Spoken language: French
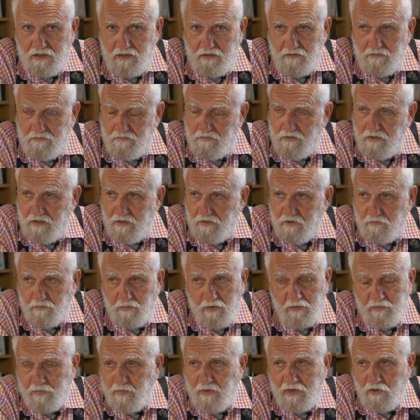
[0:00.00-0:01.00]
Je veux
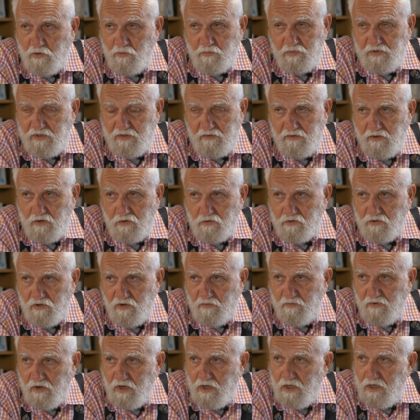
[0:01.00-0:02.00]
pense pas qu'on puisse faire
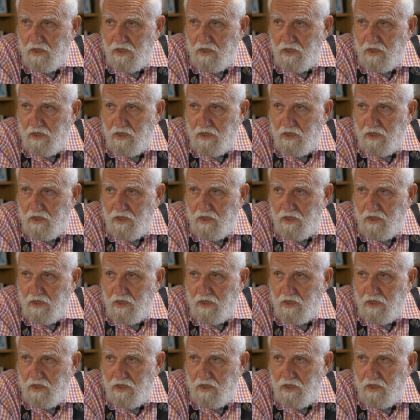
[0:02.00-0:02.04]
autrement.